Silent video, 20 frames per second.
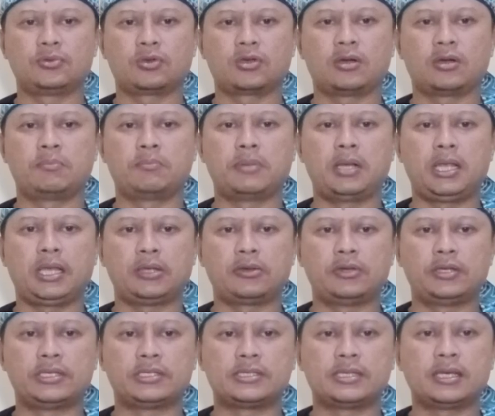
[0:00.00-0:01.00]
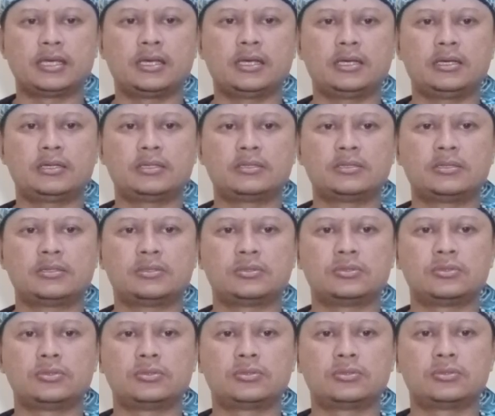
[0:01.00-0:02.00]
untuk kembali Indonesia
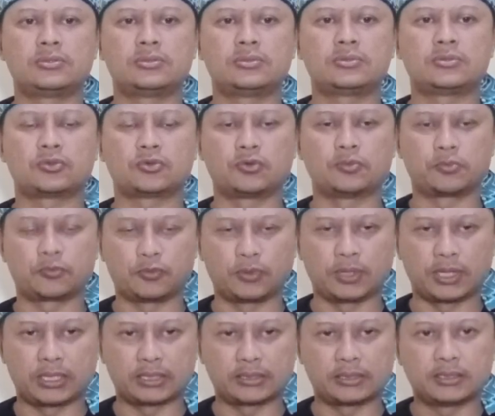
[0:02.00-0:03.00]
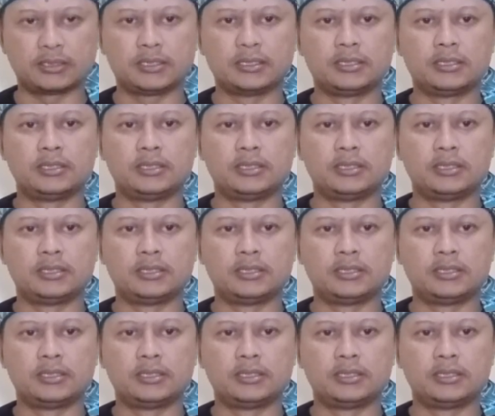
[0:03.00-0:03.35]
cukup kuat